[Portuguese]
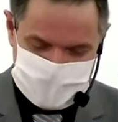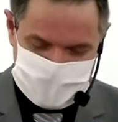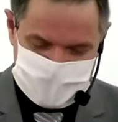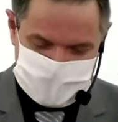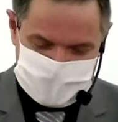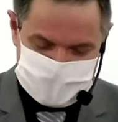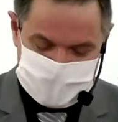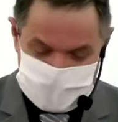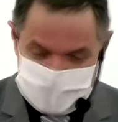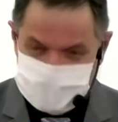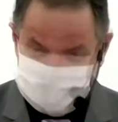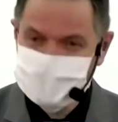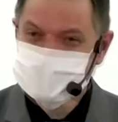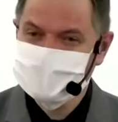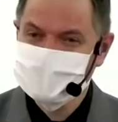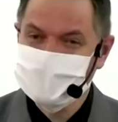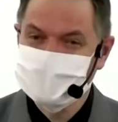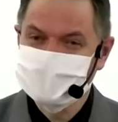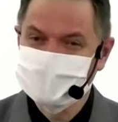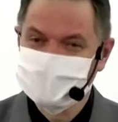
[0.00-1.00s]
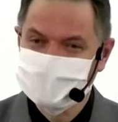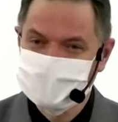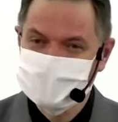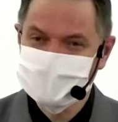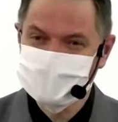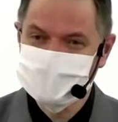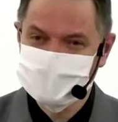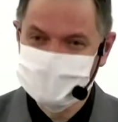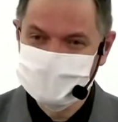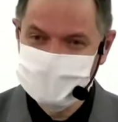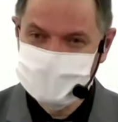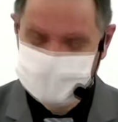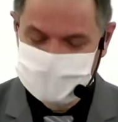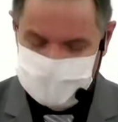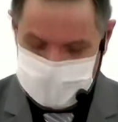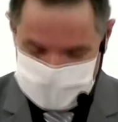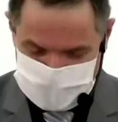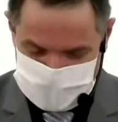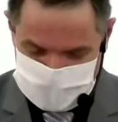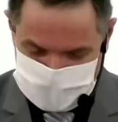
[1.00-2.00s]
Vamos pensar no texto
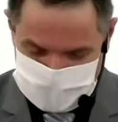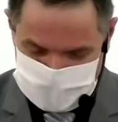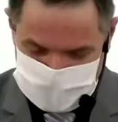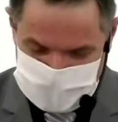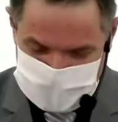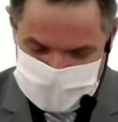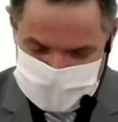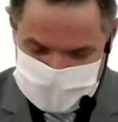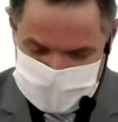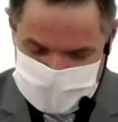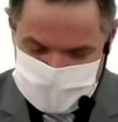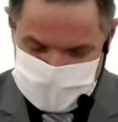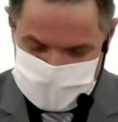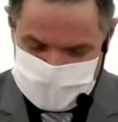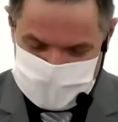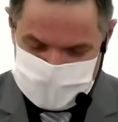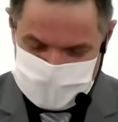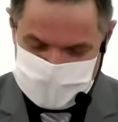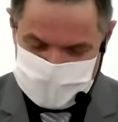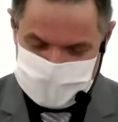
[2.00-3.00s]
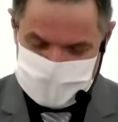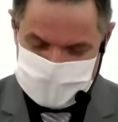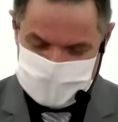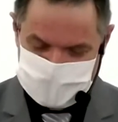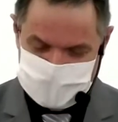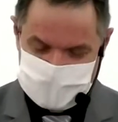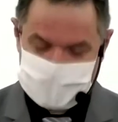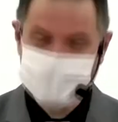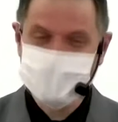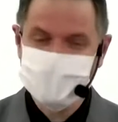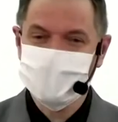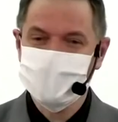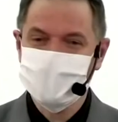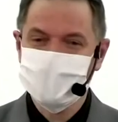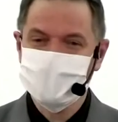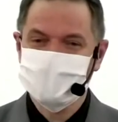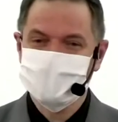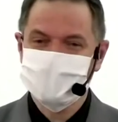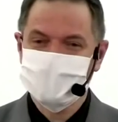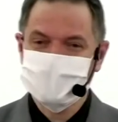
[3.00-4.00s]
bíblico, instruções para,
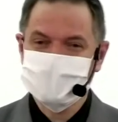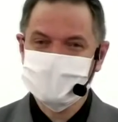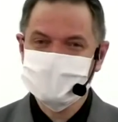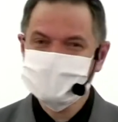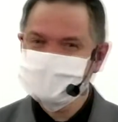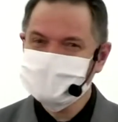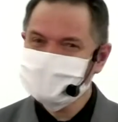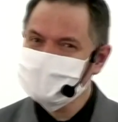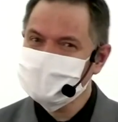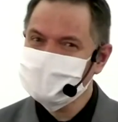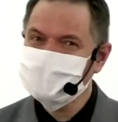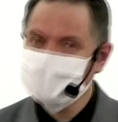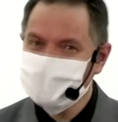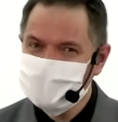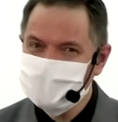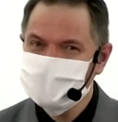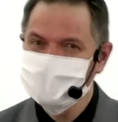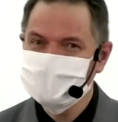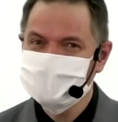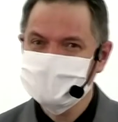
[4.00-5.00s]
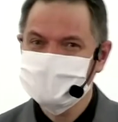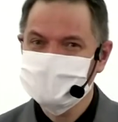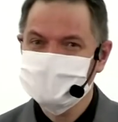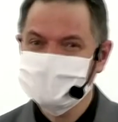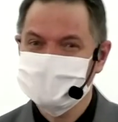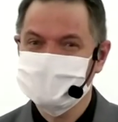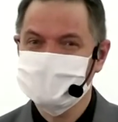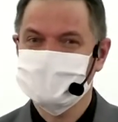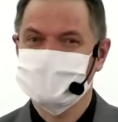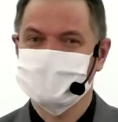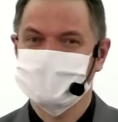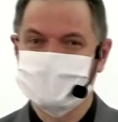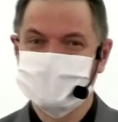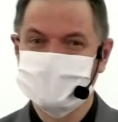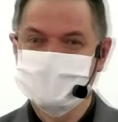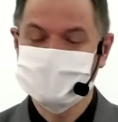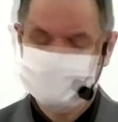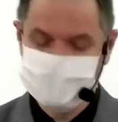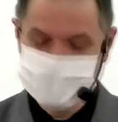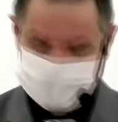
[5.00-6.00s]
para entender como viver
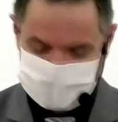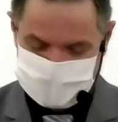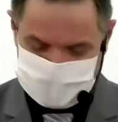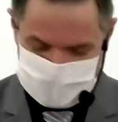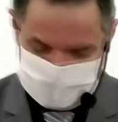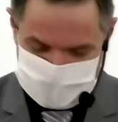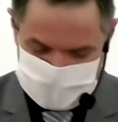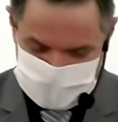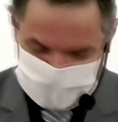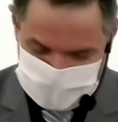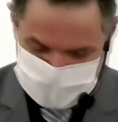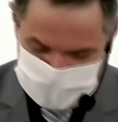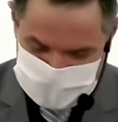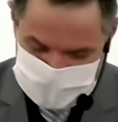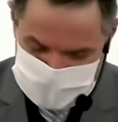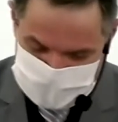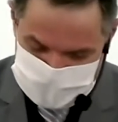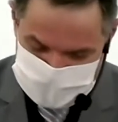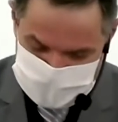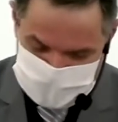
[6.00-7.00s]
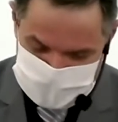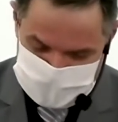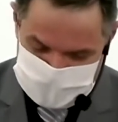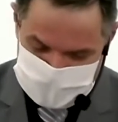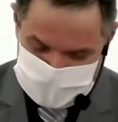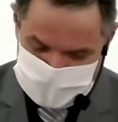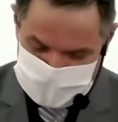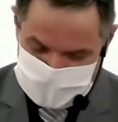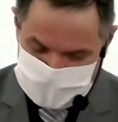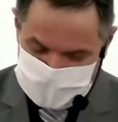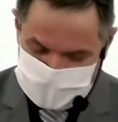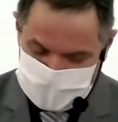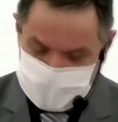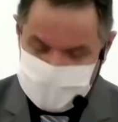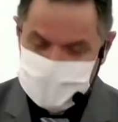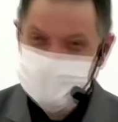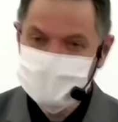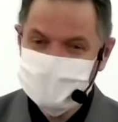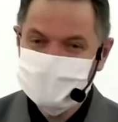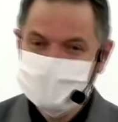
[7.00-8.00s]
em tempos como estes
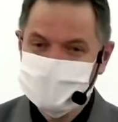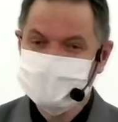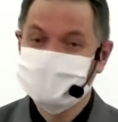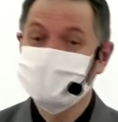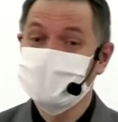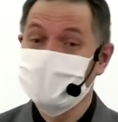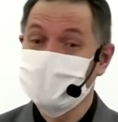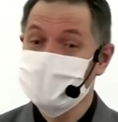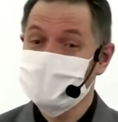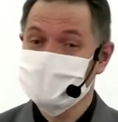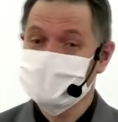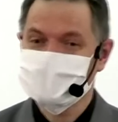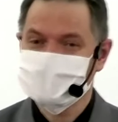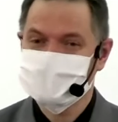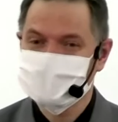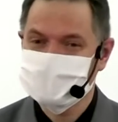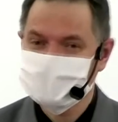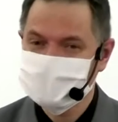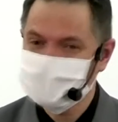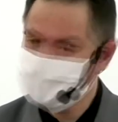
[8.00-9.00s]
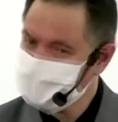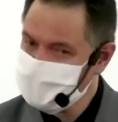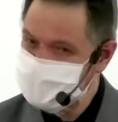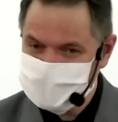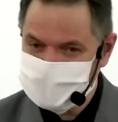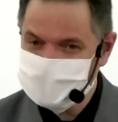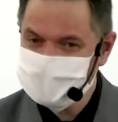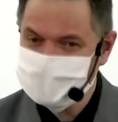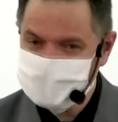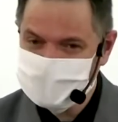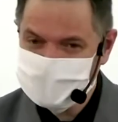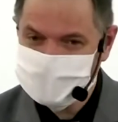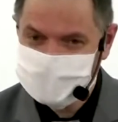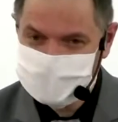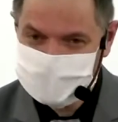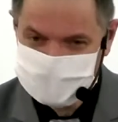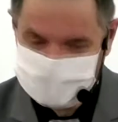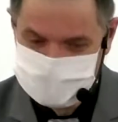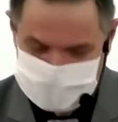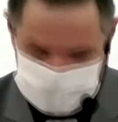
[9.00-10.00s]
com uma força que nem sempre
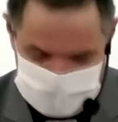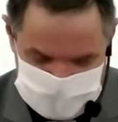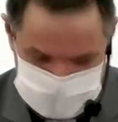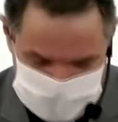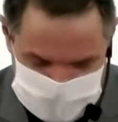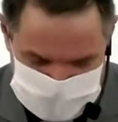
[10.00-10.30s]
temos.